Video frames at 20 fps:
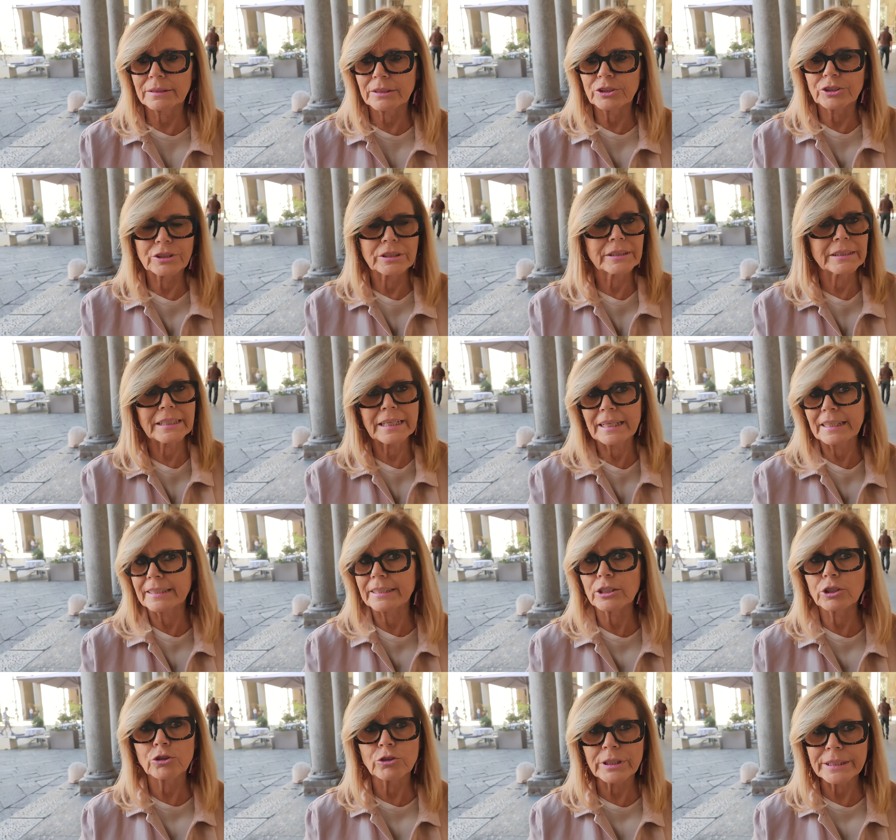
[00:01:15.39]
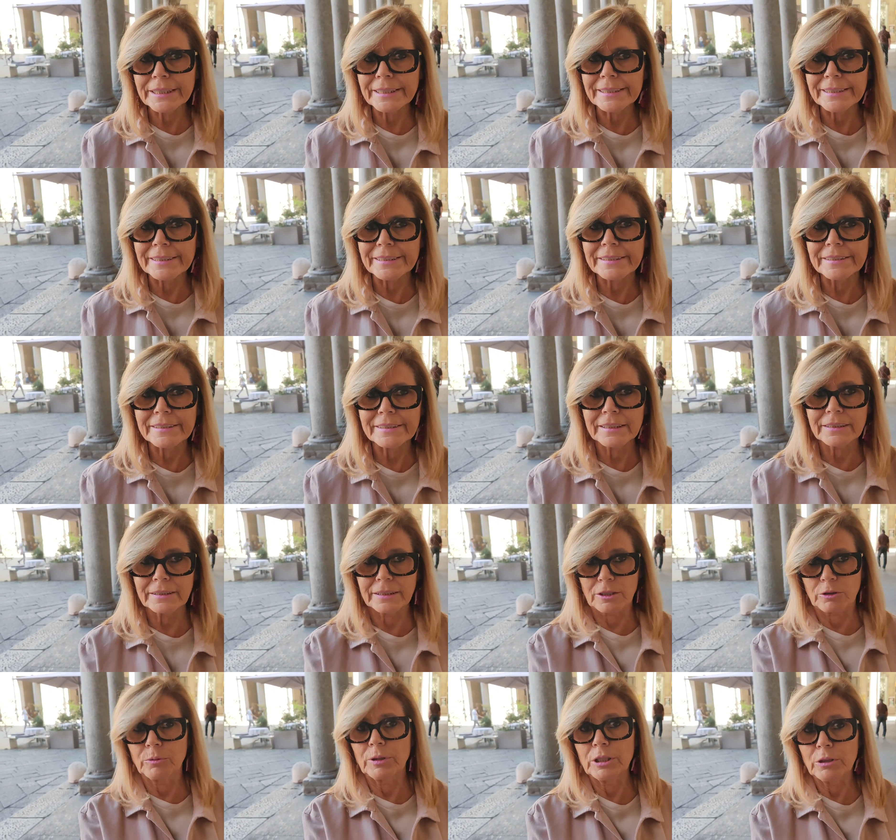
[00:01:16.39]
se ci sia anche coerenza
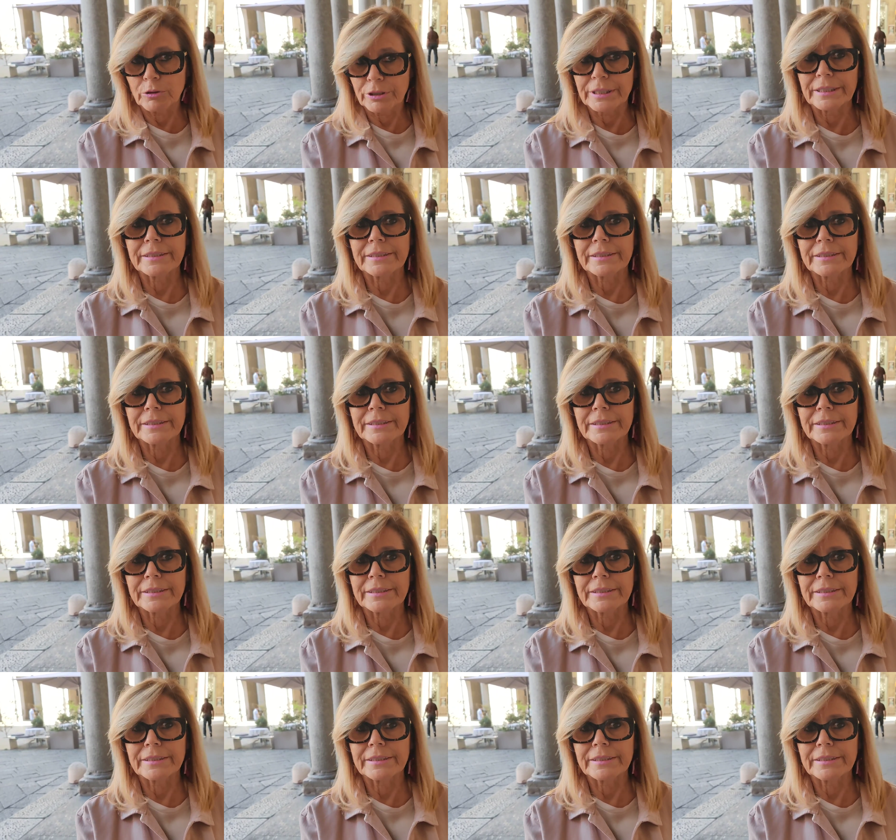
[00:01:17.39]
tra quello